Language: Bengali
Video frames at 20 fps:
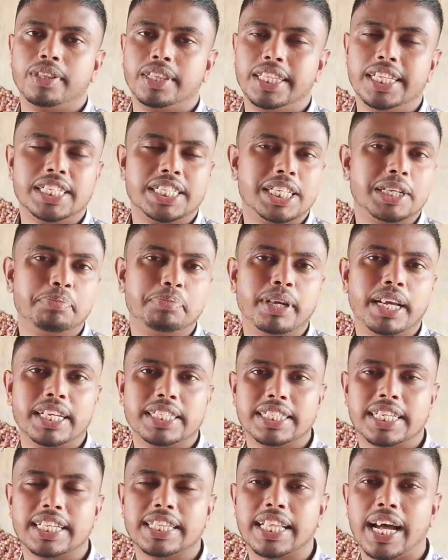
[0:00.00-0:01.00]
দেশি
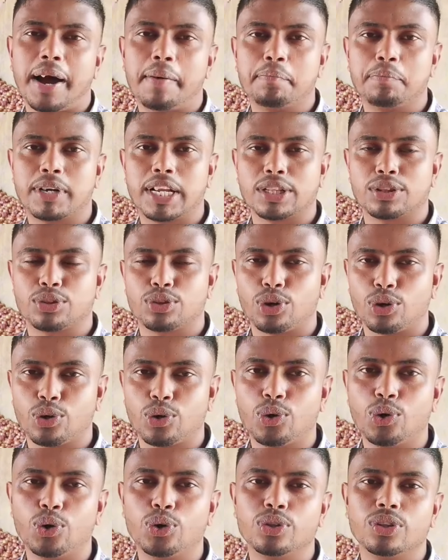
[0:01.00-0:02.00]
পেঁয়াজের দামটা
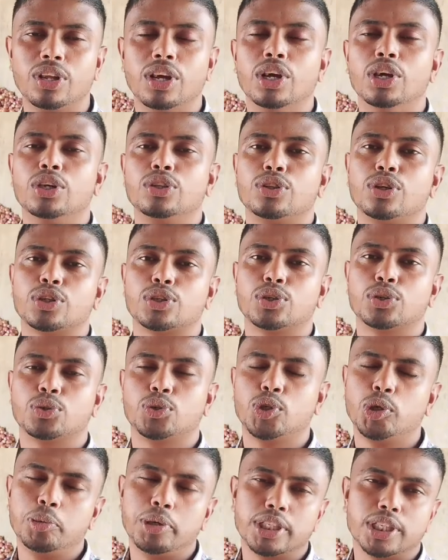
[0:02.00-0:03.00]
তখন দর্শক
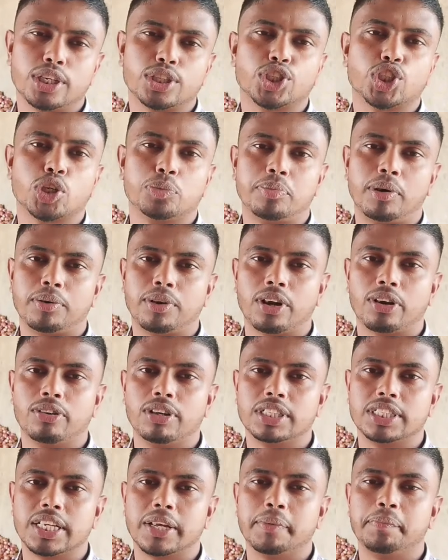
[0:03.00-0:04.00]
কমে যাওয়ার সম্ভাবনা
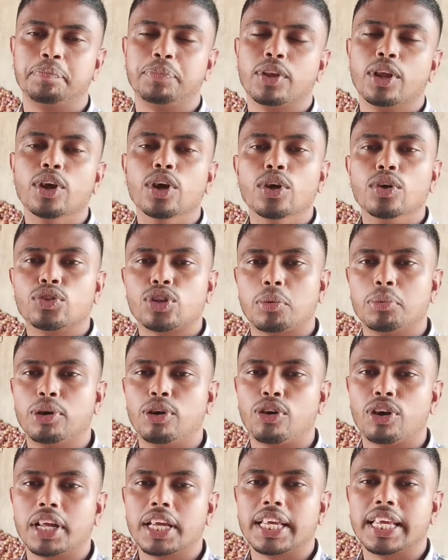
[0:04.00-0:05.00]
রয়েছে তবে
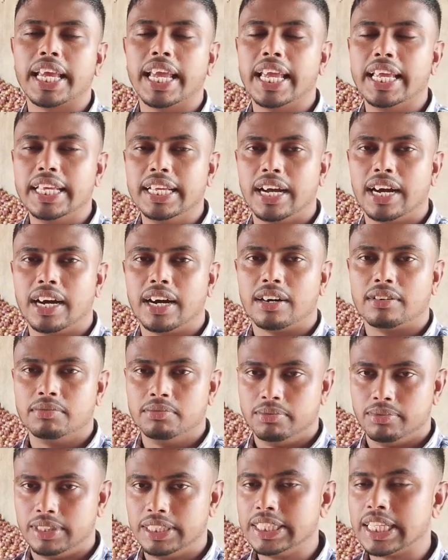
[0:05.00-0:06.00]
অনেকেই
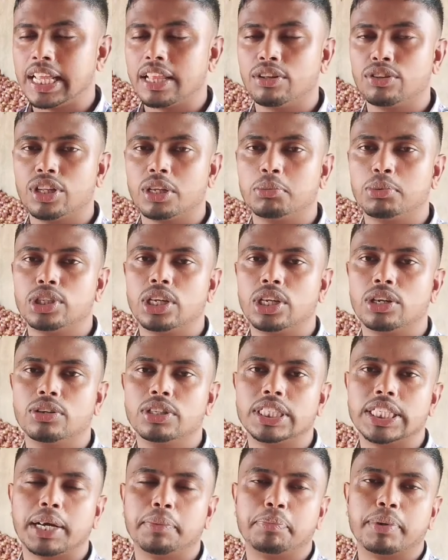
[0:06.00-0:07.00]
দ্বিধাদ্বন্দ্বের মধ্যে
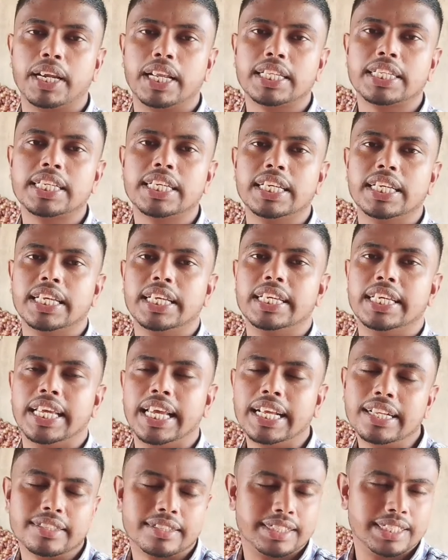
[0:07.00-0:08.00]
রয়েছেন আপনারা যে
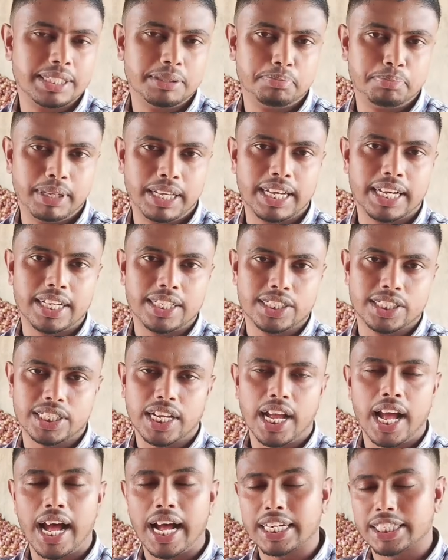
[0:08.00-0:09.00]
এলসি পেঁয়াজ
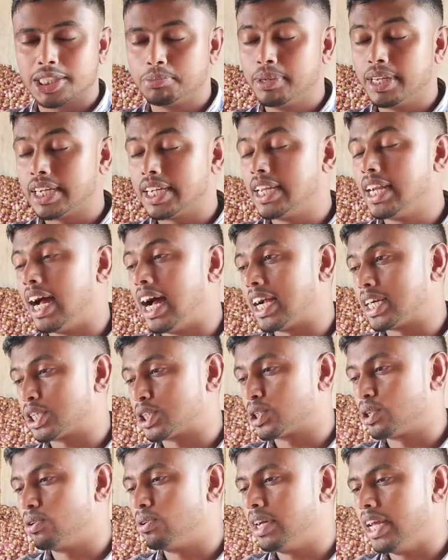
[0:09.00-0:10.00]
আসবে কিনা
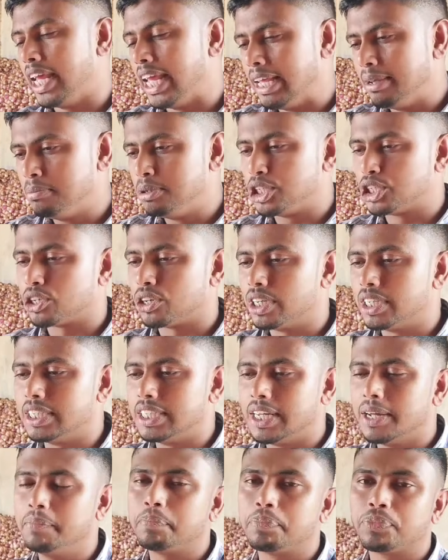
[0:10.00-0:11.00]
আসলো এই বিষয়
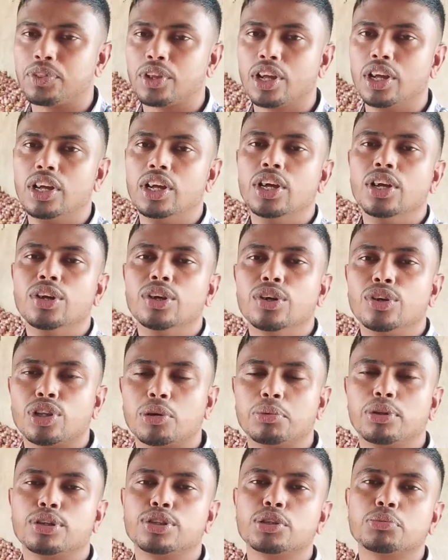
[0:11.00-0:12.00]
নিয়ে
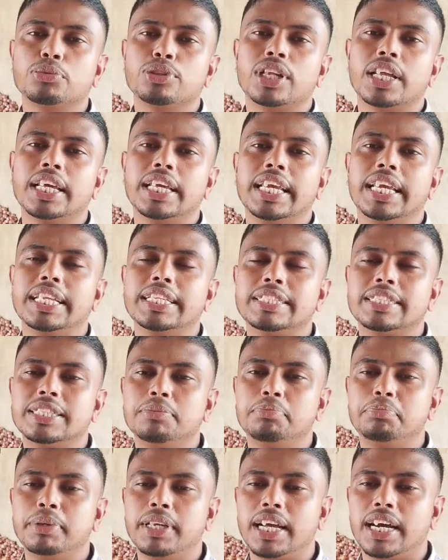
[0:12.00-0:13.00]
তবে দর্শক বন্ধুরা এলসি
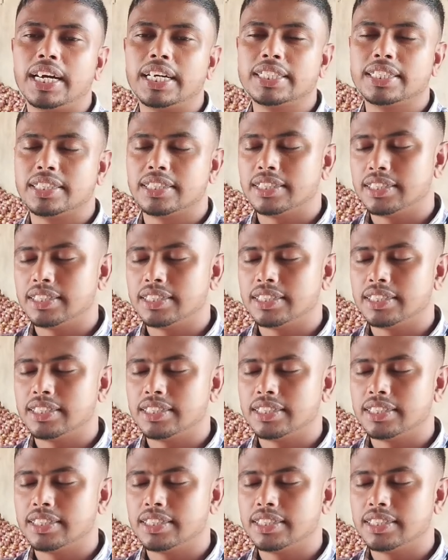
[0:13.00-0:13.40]
পেঁয়াজ